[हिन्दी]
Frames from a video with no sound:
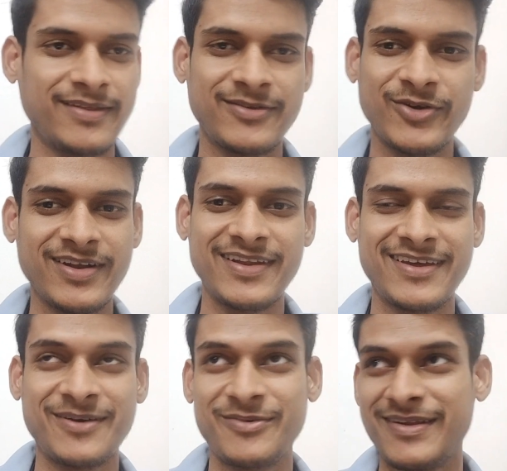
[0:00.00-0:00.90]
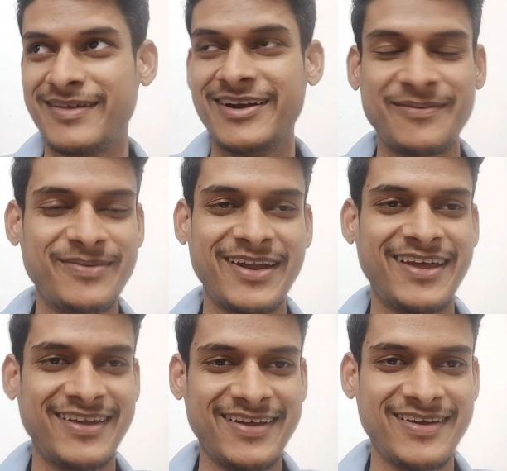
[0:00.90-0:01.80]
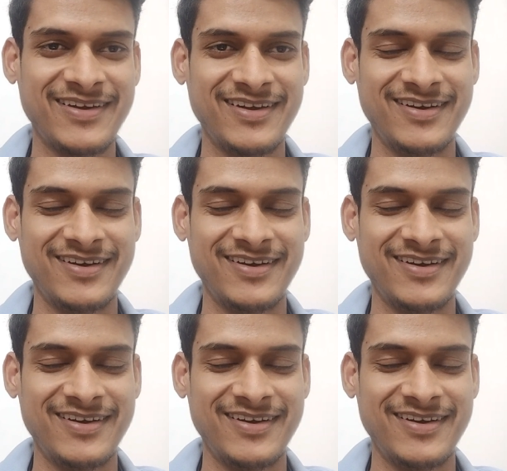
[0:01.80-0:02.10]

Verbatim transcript: ऐसे थोड़ी ना देखेंगे पूरा सेटअप बनाएंगे